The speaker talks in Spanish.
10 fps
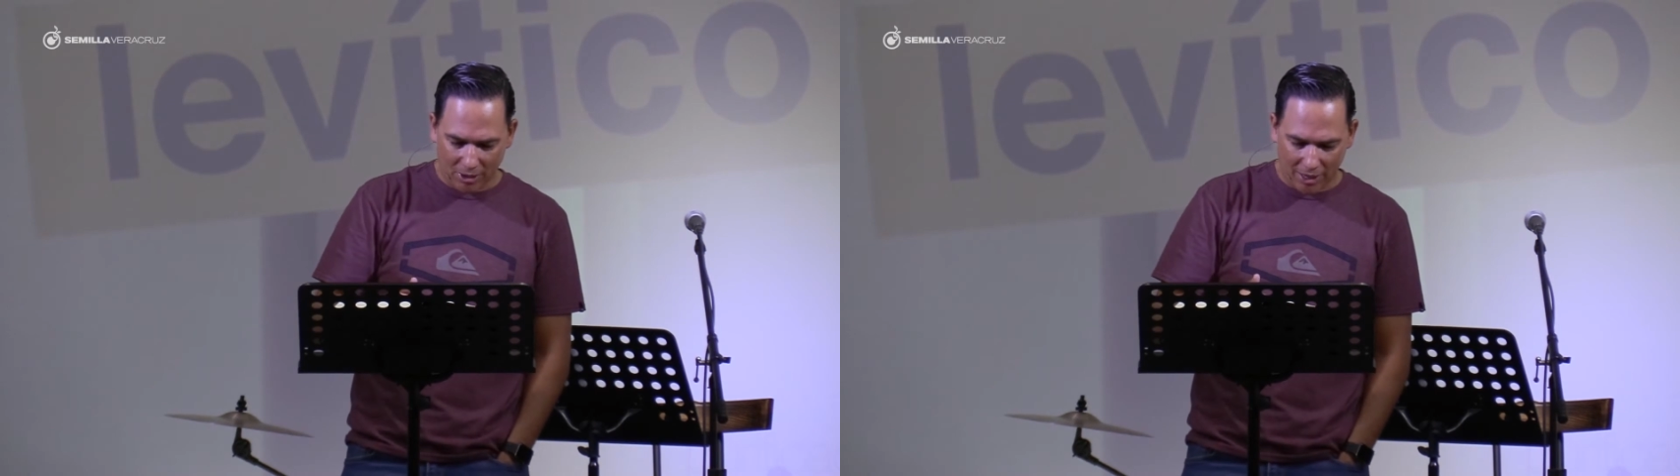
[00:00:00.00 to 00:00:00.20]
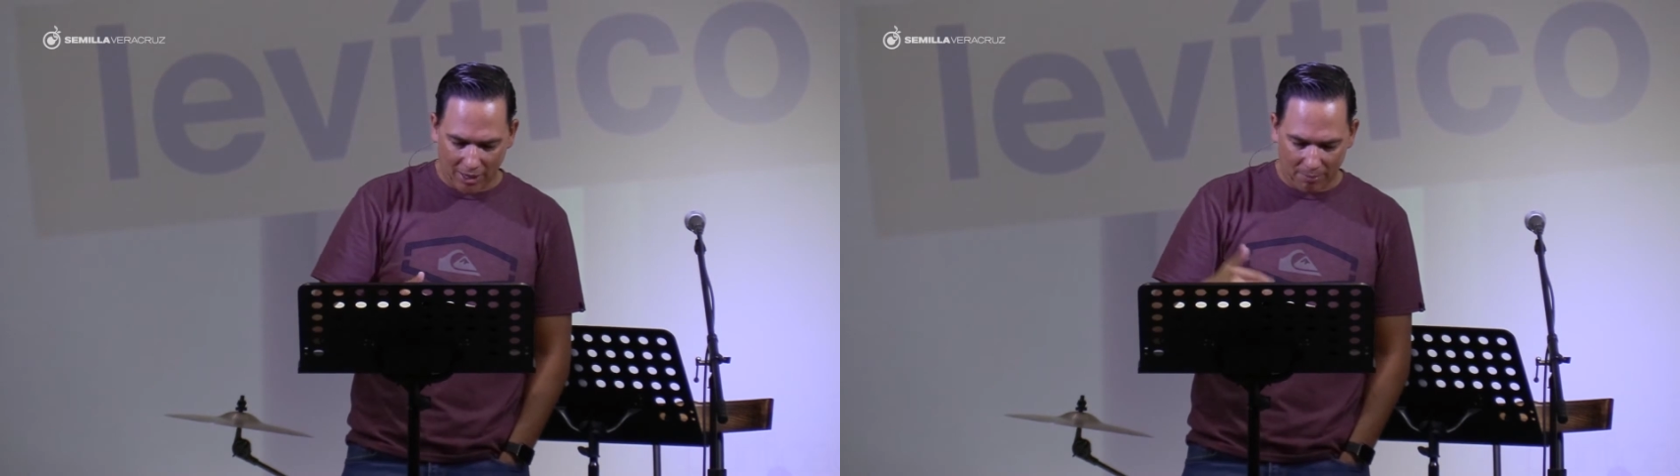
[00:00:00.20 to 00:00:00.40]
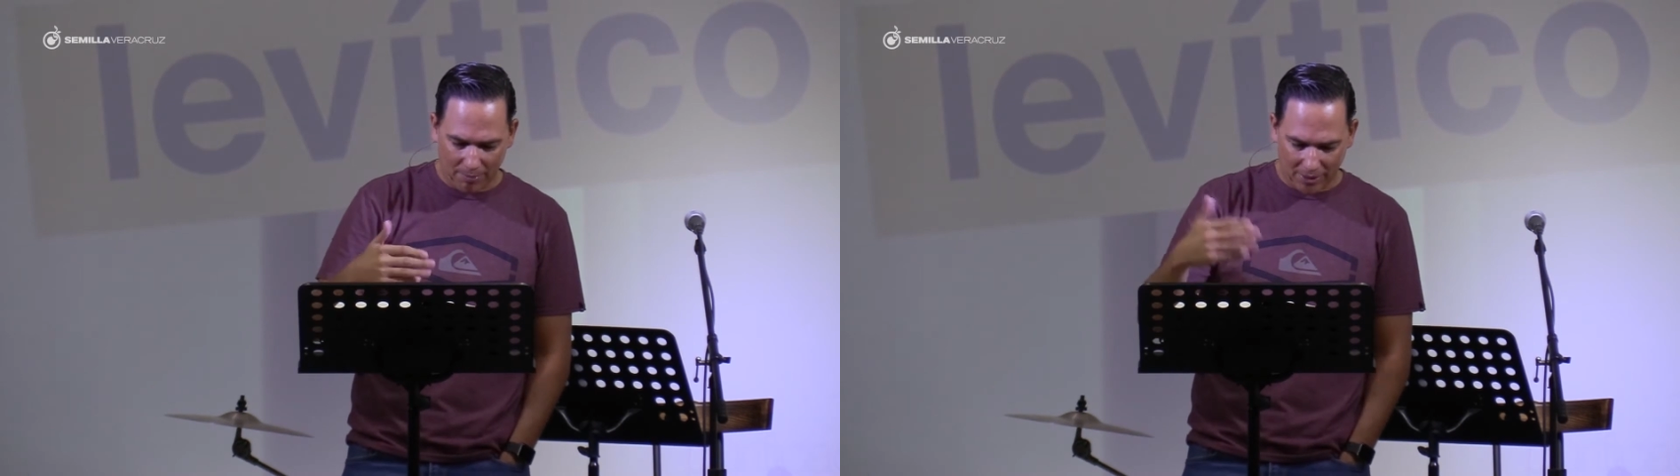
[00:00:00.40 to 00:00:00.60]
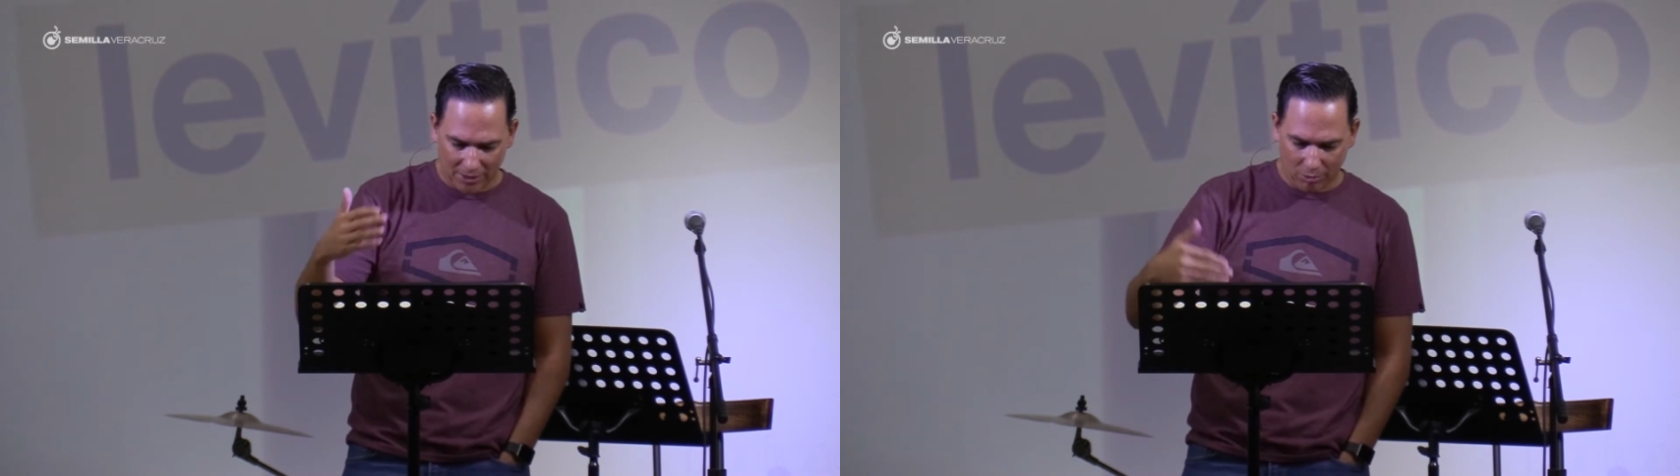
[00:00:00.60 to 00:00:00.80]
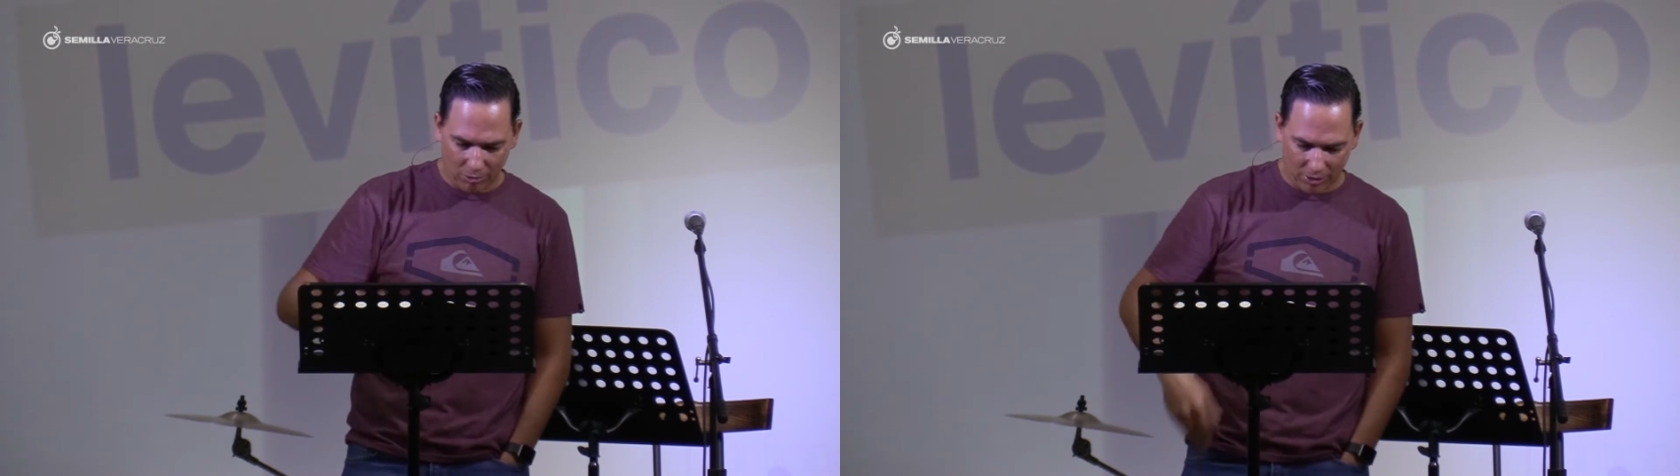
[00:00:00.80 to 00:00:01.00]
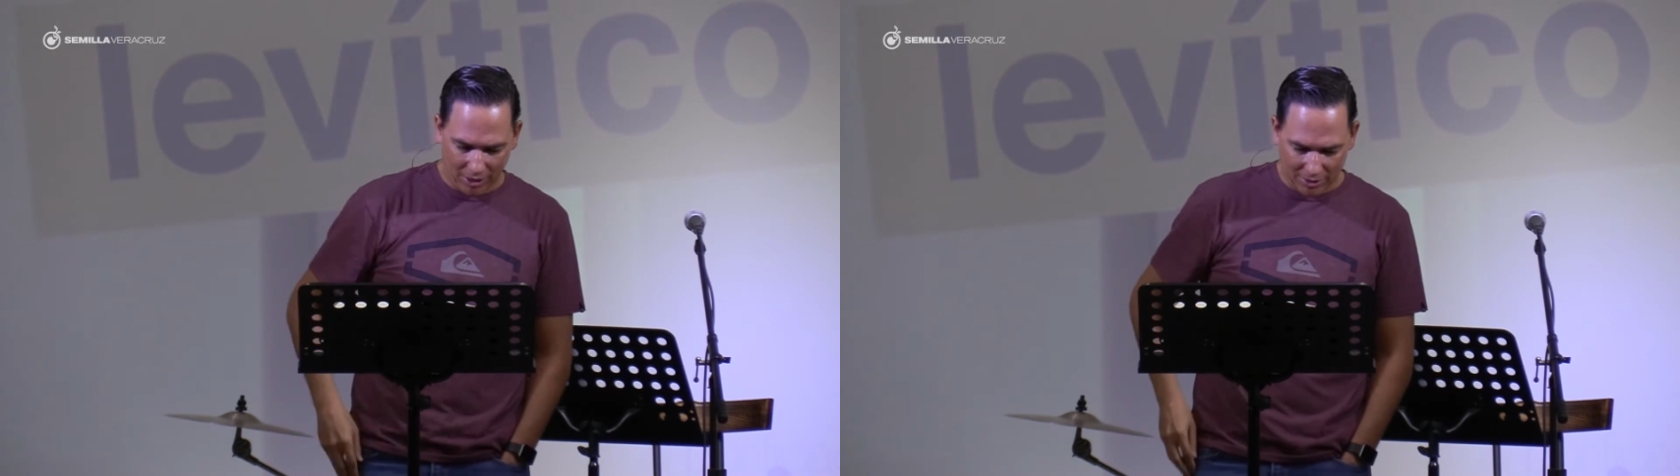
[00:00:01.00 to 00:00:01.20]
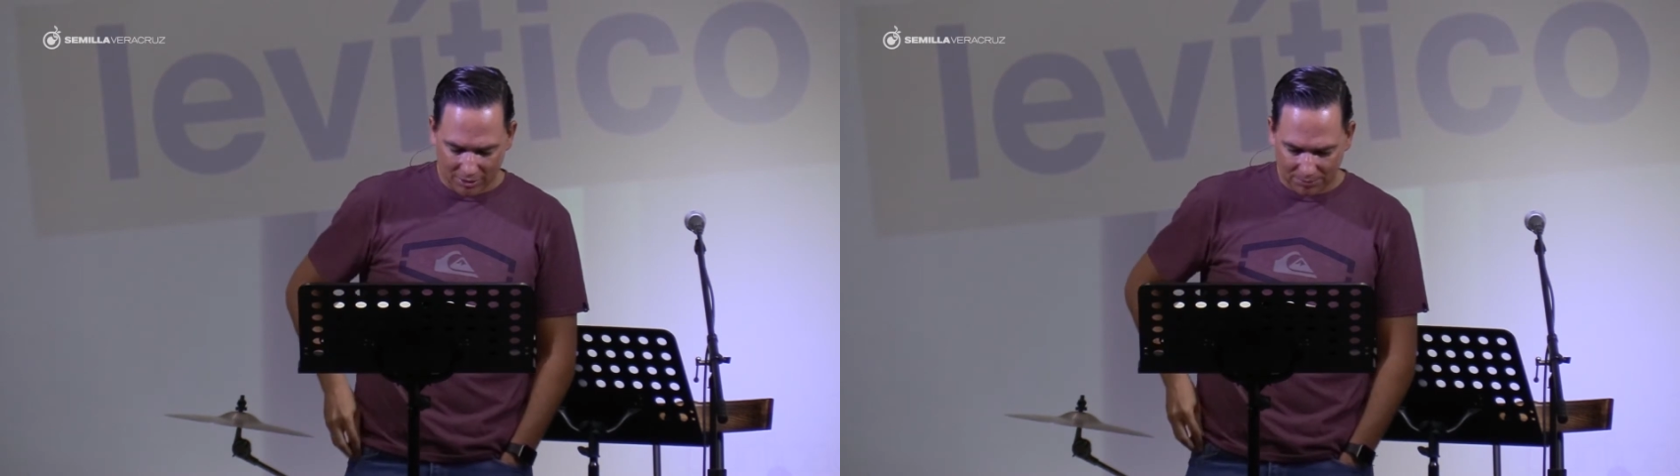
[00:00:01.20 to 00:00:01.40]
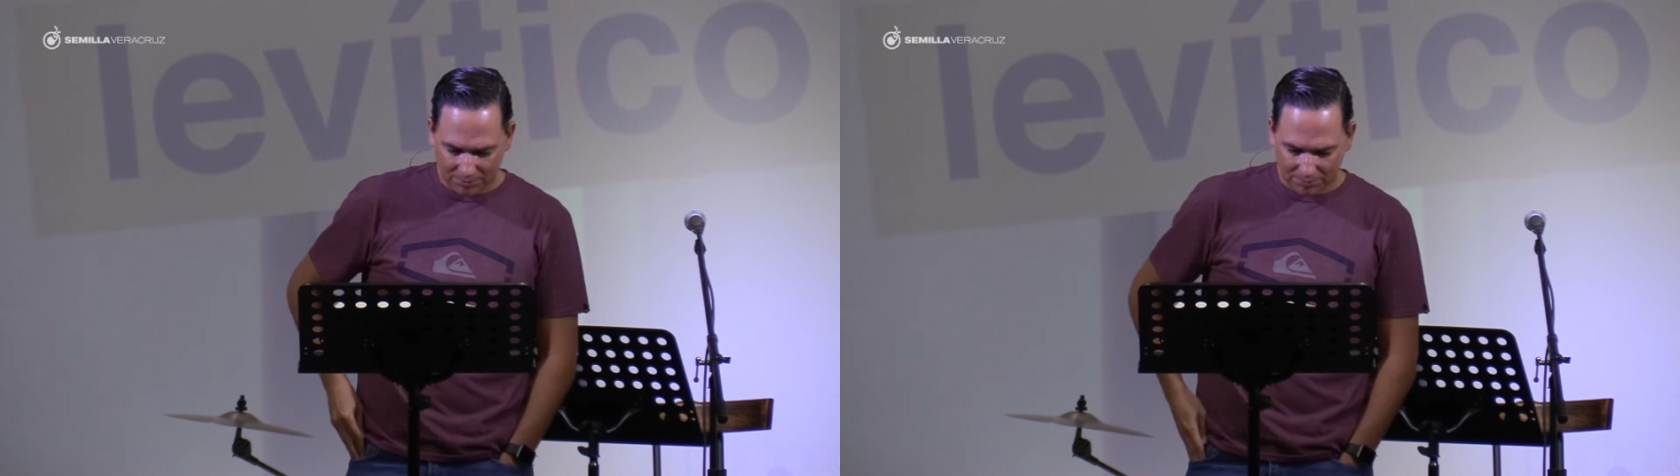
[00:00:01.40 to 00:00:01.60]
a leer versículo 3.